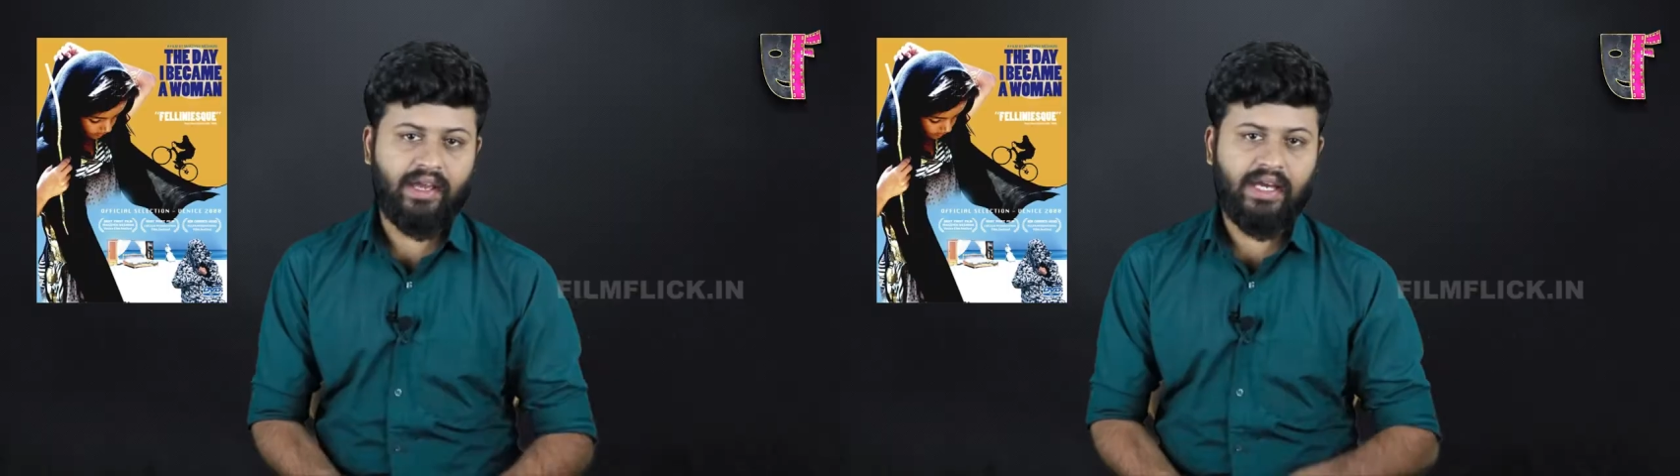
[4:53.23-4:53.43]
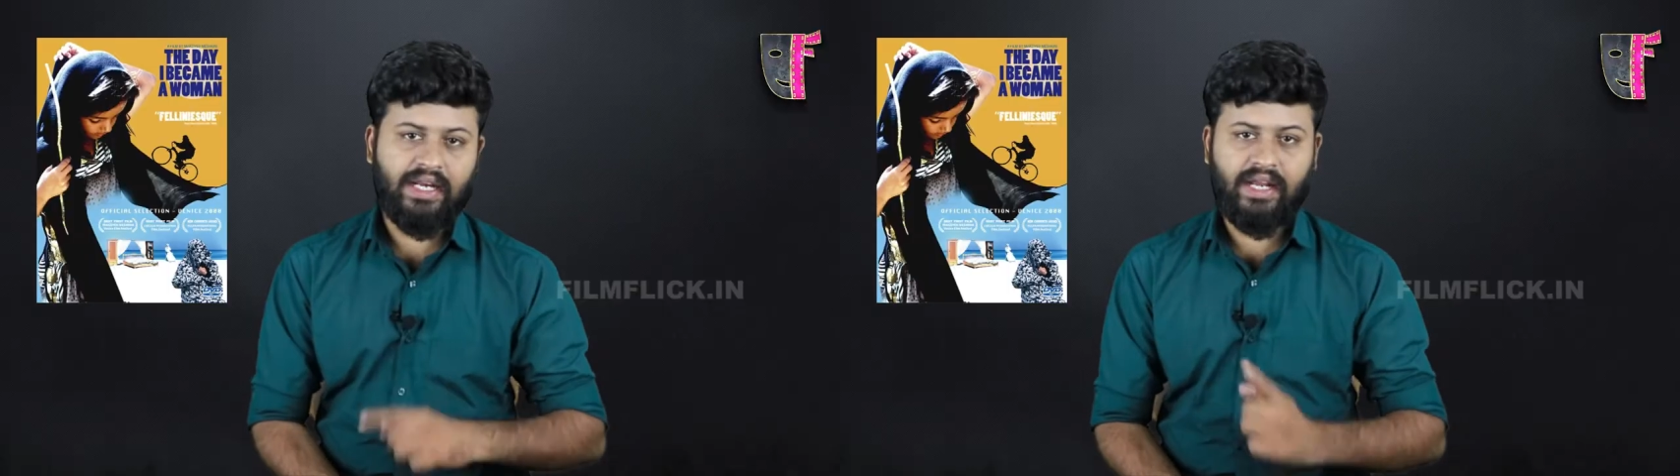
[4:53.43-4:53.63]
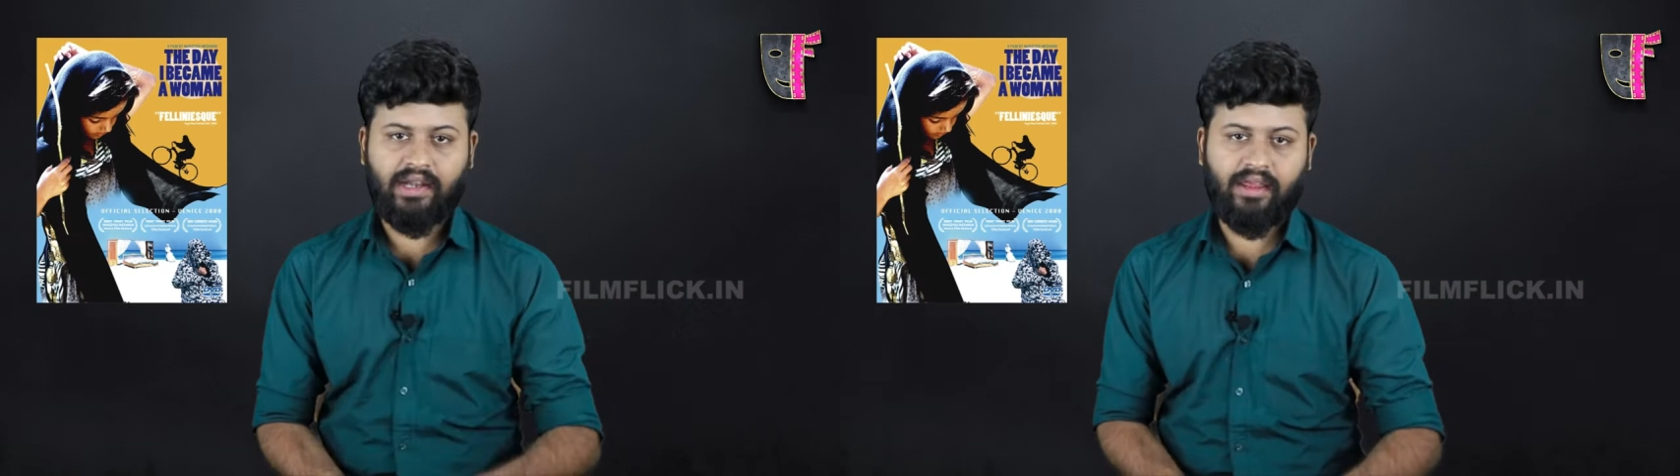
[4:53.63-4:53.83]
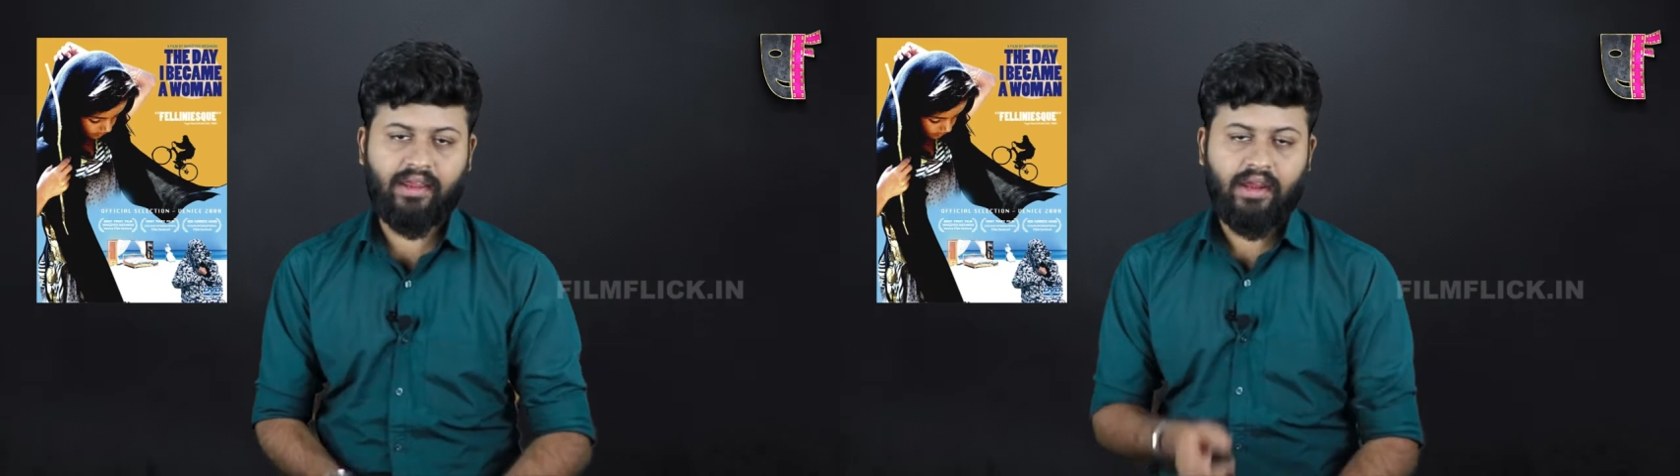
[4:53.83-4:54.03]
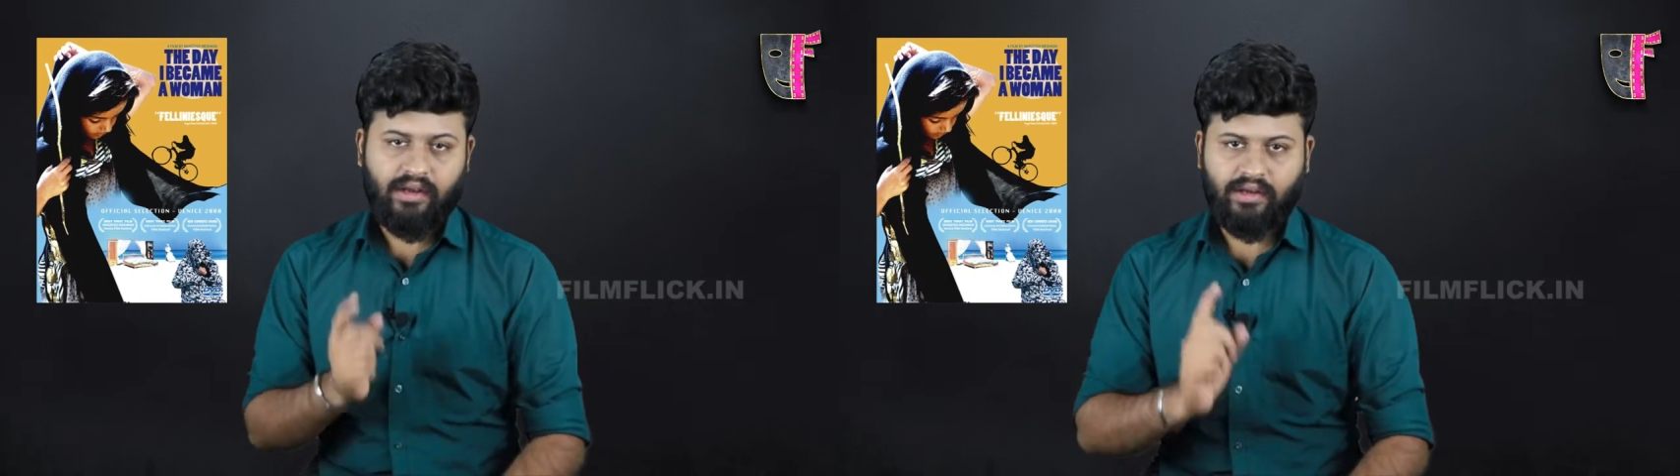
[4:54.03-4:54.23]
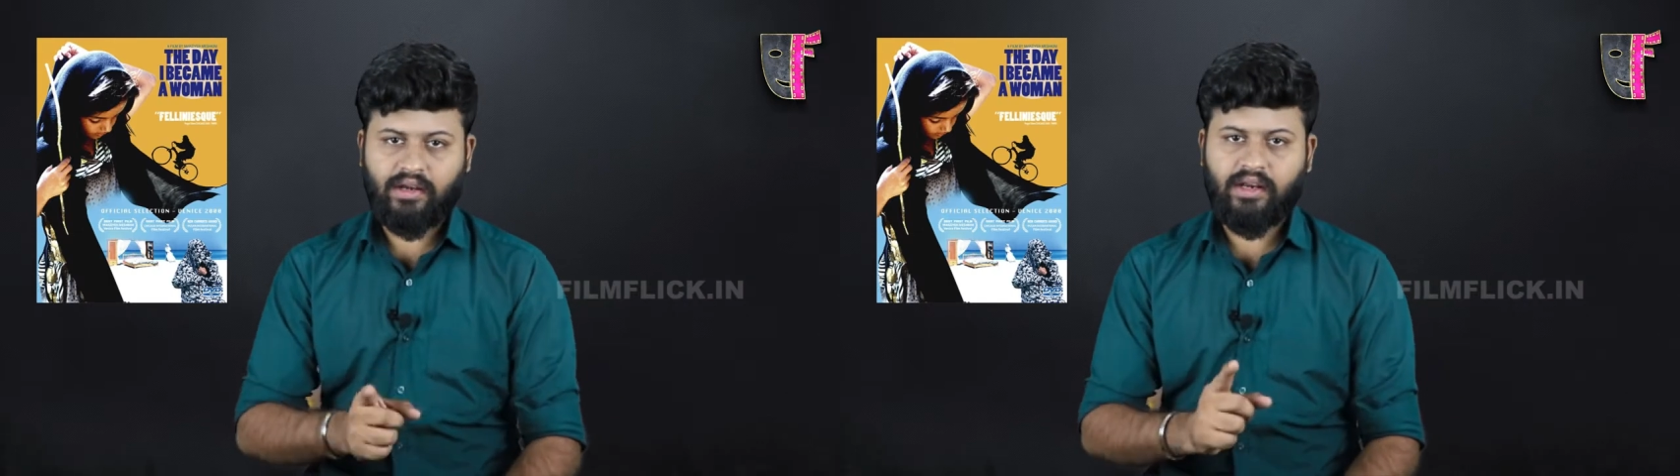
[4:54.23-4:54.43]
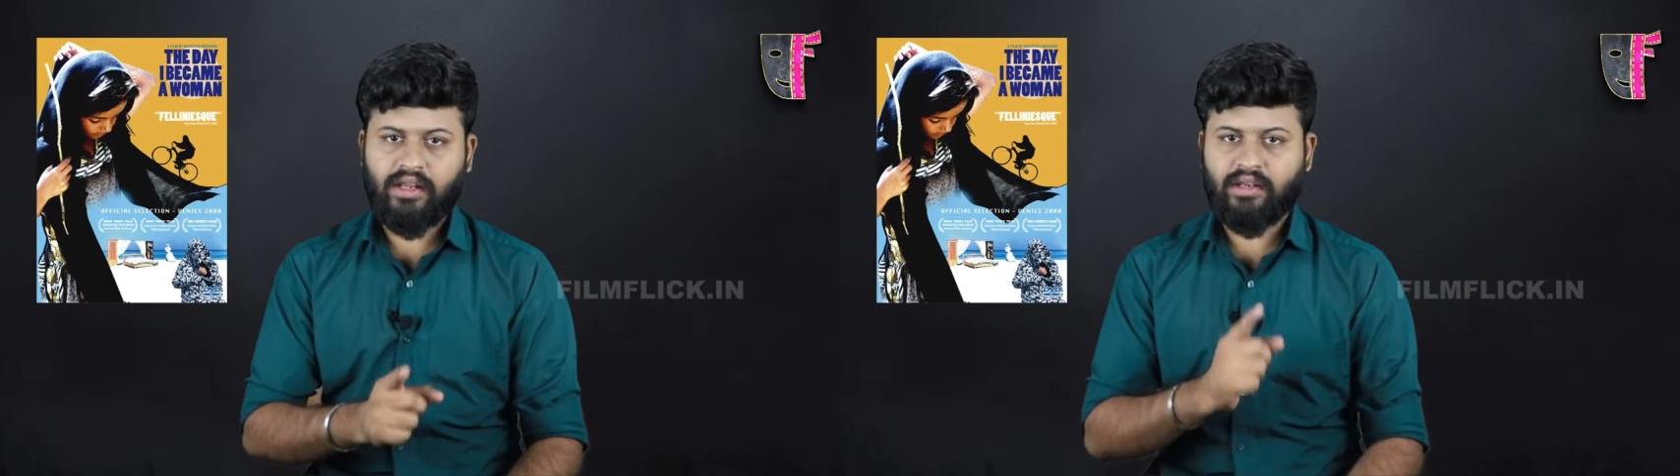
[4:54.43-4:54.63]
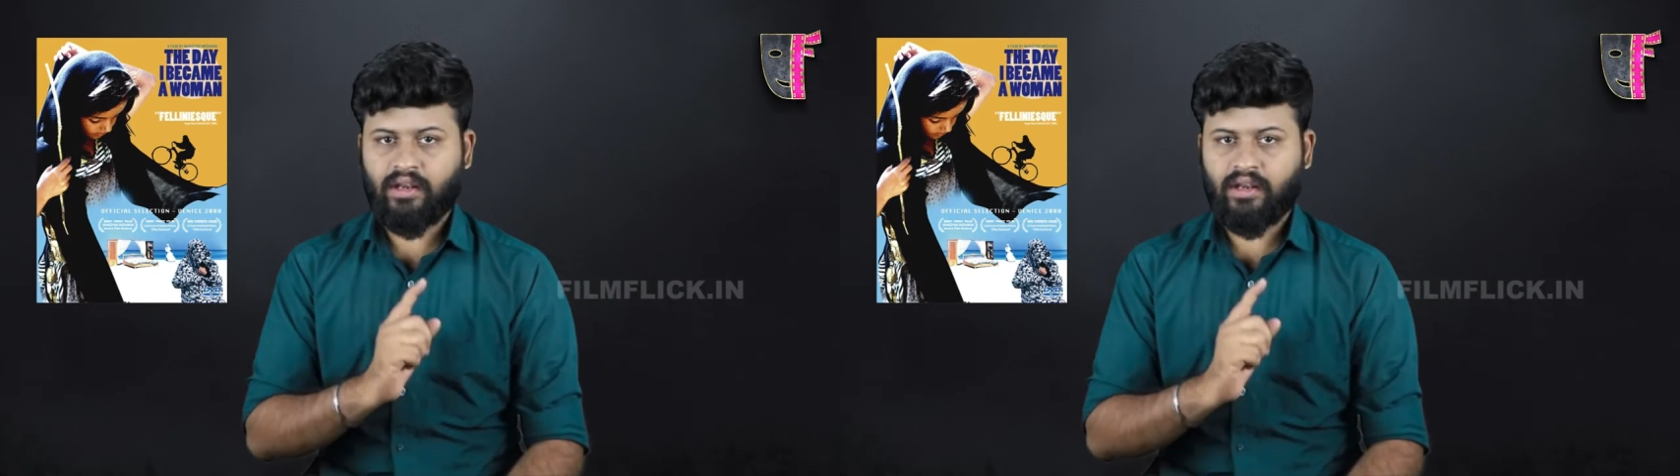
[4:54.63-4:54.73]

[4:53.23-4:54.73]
எங்கே இருக்க நீ நில்லு